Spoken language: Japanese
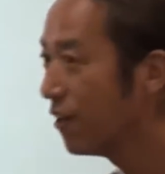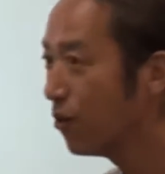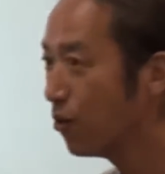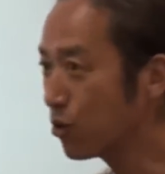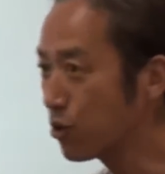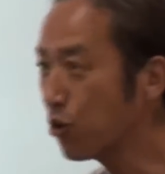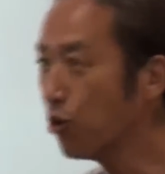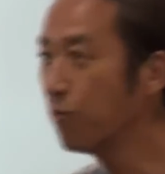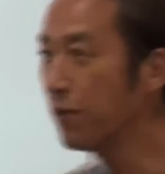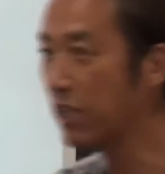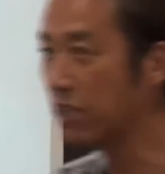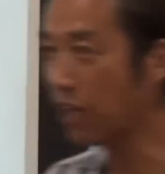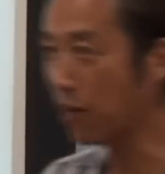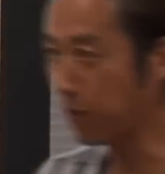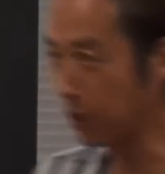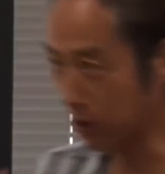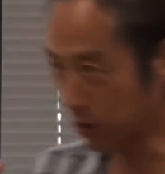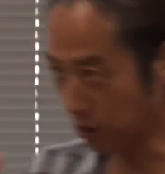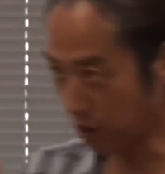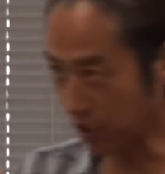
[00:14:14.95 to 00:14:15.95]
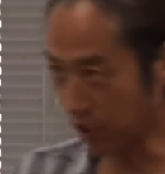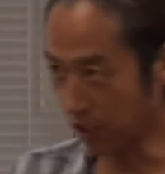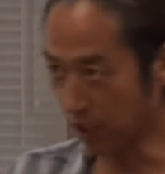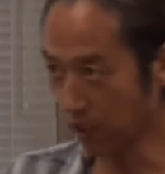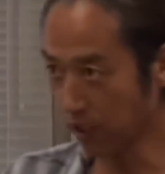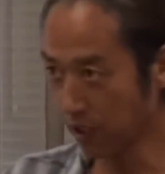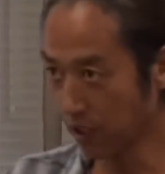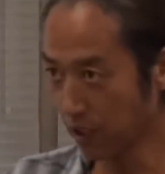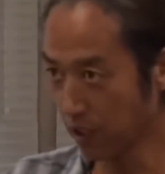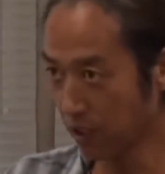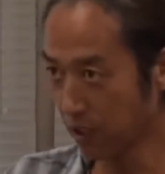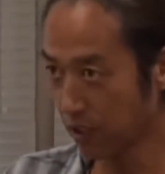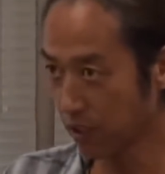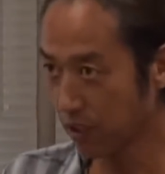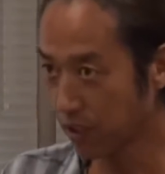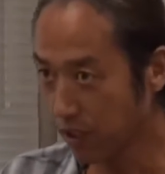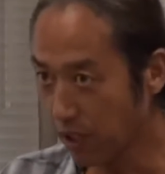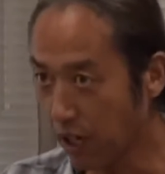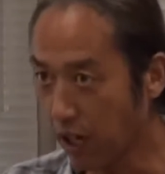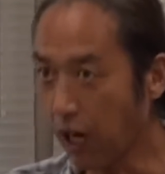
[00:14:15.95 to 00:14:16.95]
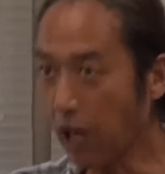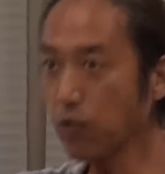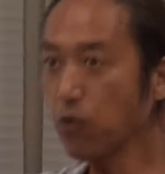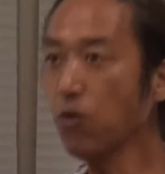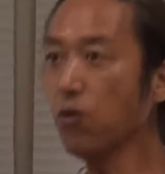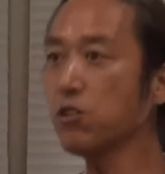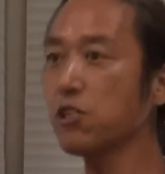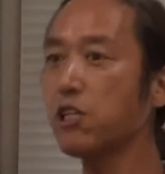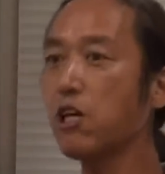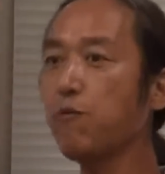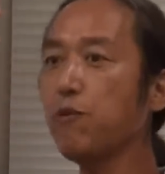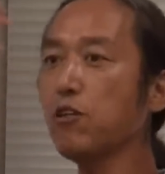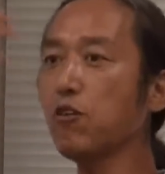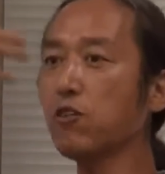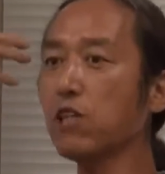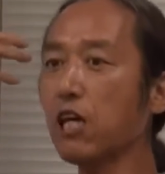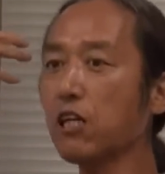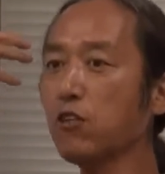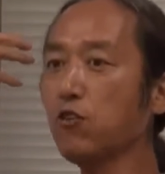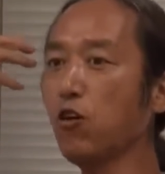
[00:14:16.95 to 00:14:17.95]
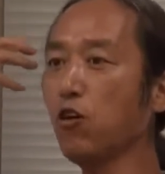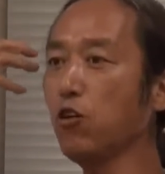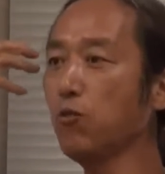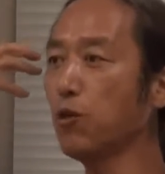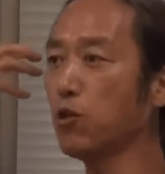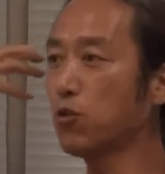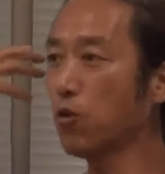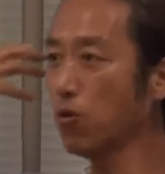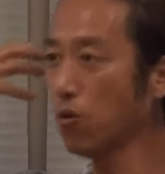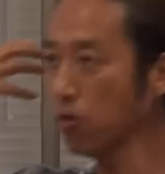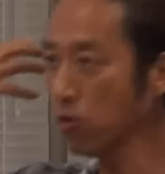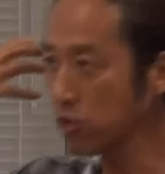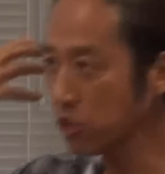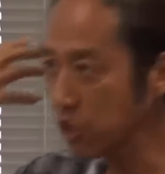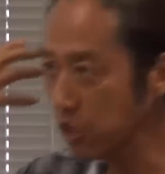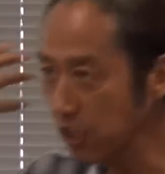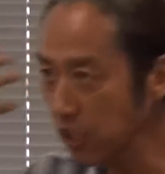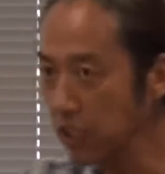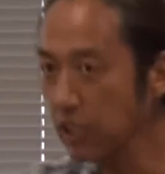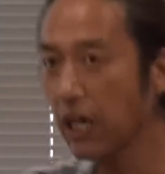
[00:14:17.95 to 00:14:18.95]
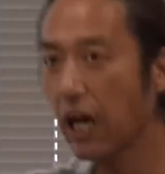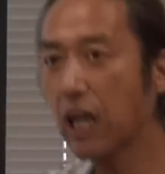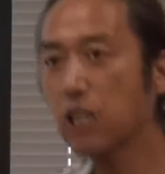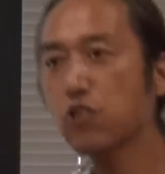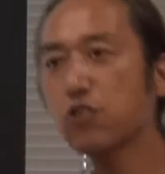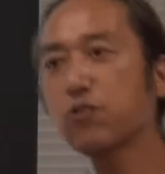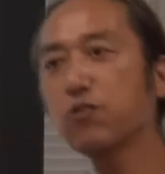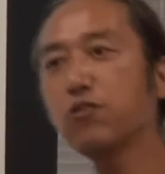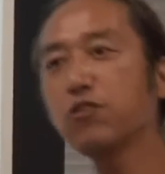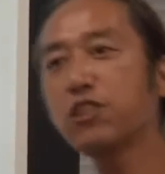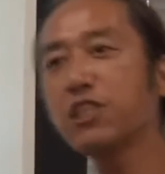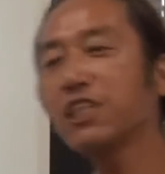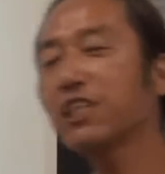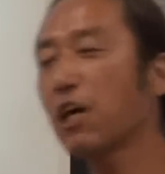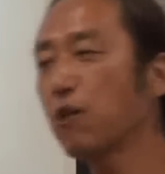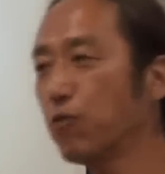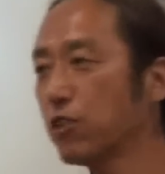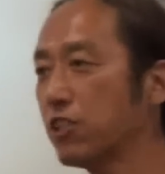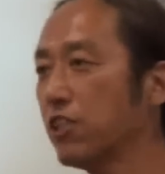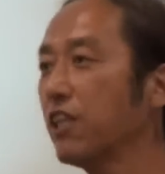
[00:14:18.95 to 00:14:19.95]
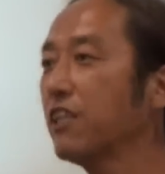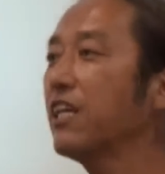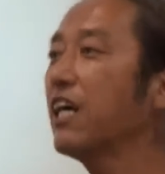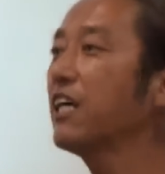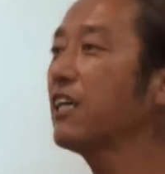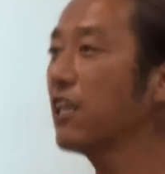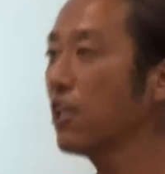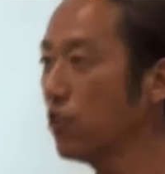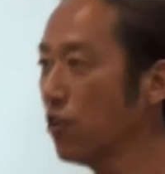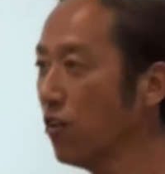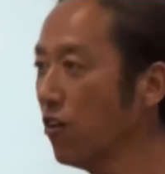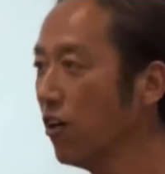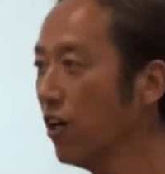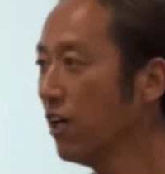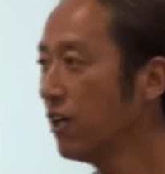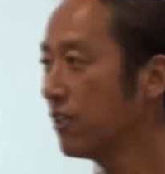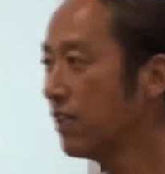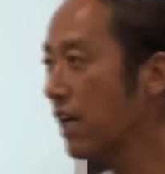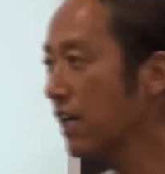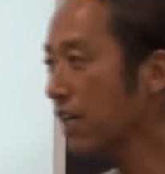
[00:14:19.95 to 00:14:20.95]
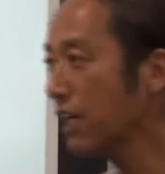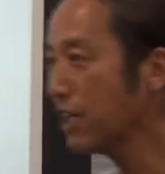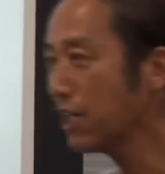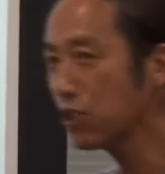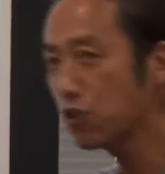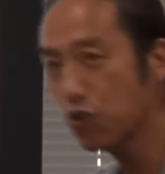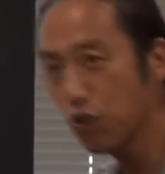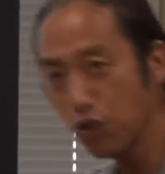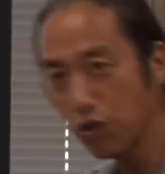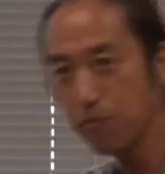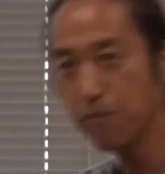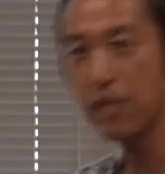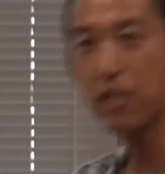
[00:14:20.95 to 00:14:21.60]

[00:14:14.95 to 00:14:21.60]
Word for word: おそうめん食べる時あのセミの鳴き声も同時に暑苦しいかもしれないけどだからそ